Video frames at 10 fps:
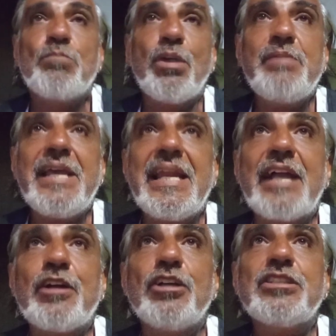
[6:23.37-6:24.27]
Volví a
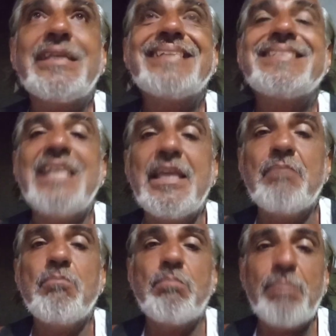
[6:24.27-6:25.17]
la costa
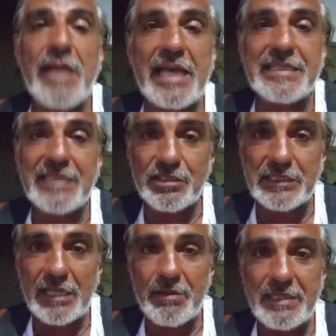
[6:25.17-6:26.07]
sin plata
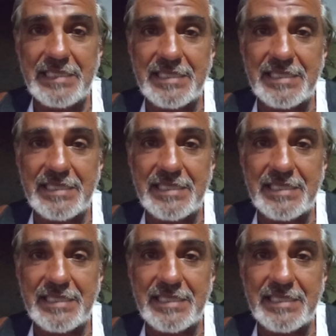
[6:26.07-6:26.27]
otra vez,